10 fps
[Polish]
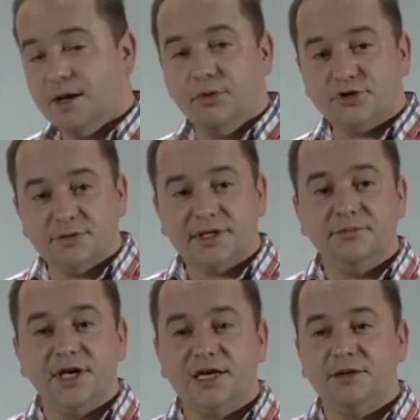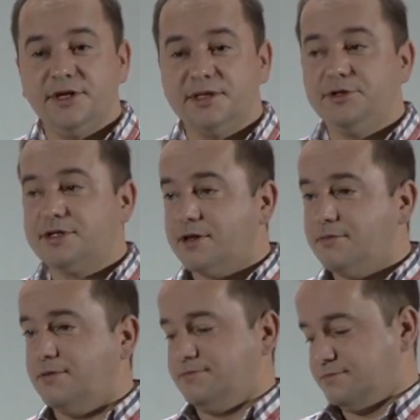Bożym zamiarem jest być z
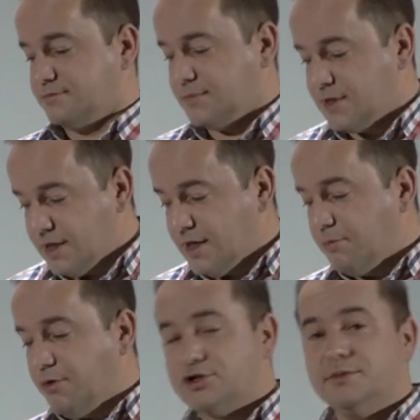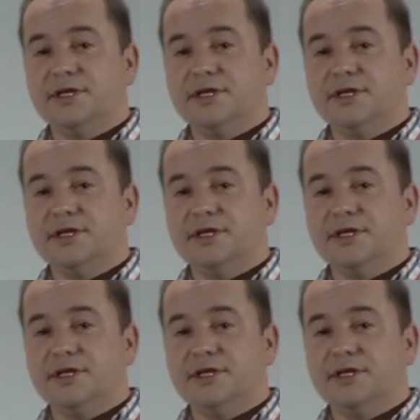Tobą. Bożym